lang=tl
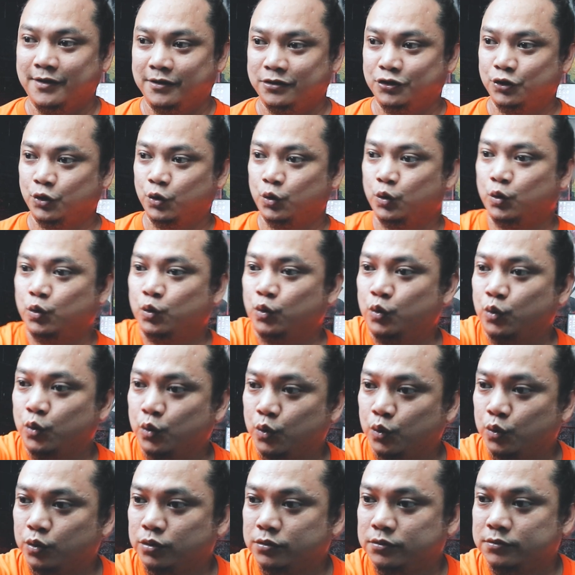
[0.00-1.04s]
So,
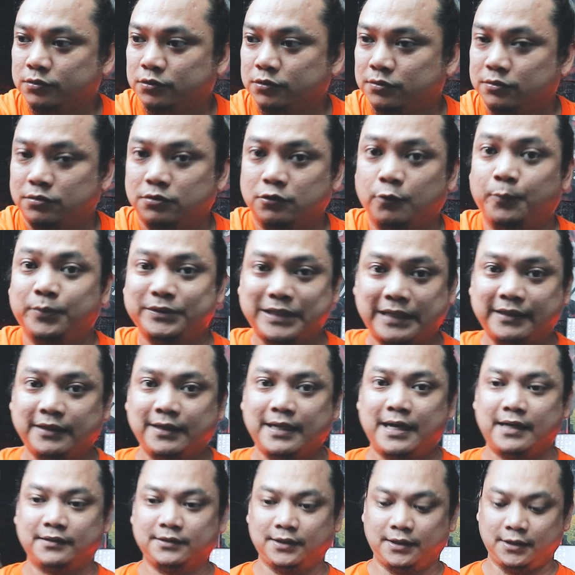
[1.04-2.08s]

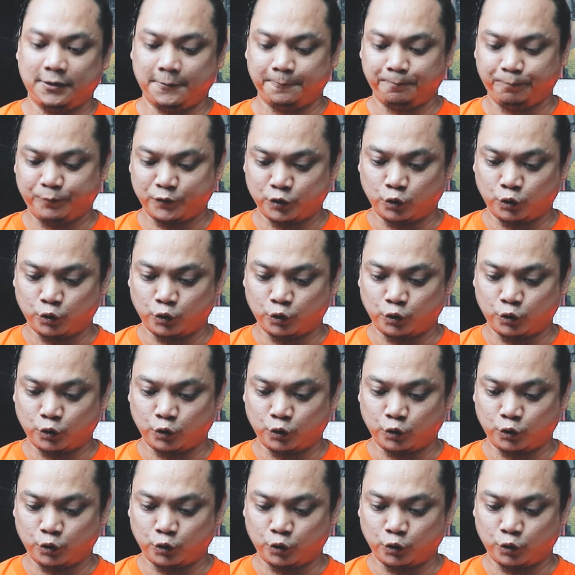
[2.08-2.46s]
sana natin.